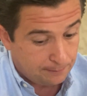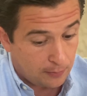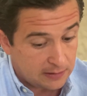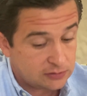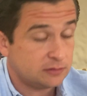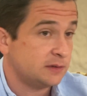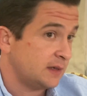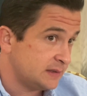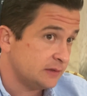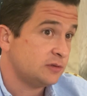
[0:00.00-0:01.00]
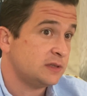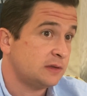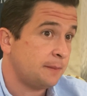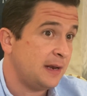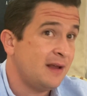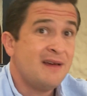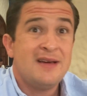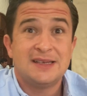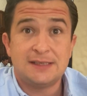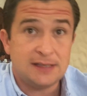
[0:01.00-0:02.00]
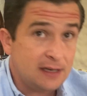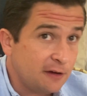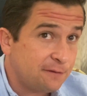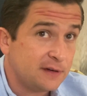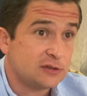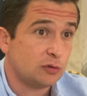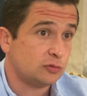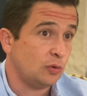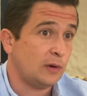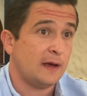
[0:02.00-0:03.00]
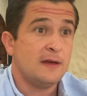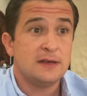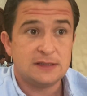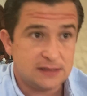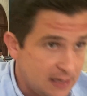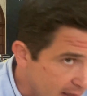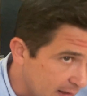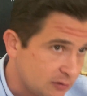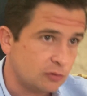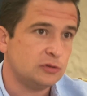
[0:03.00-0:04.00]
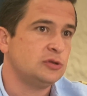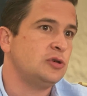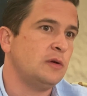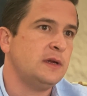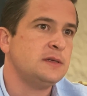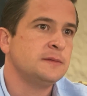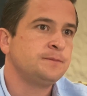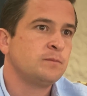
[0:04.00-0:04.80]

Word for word: población de 360 mil sin la infraestructura, sin las condiciones,